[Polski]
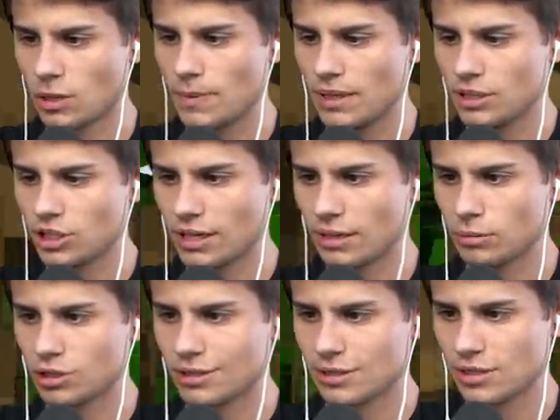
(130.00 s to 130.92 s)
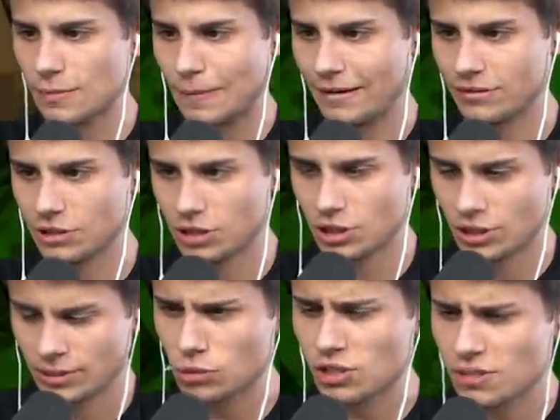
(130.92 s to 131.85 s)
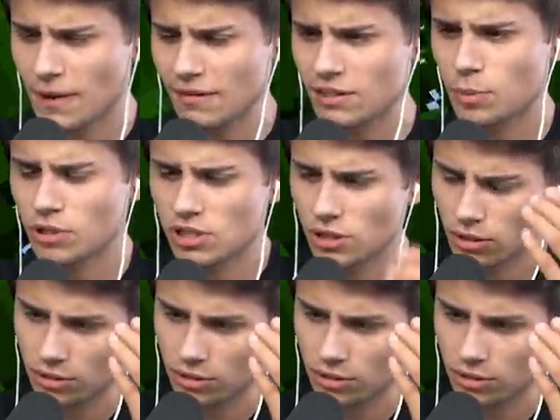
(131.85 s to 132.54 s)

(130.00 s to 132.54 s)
kopię i czekaj, muszę coś sprawdzić, czy... Muszę sprawdzić, bo co,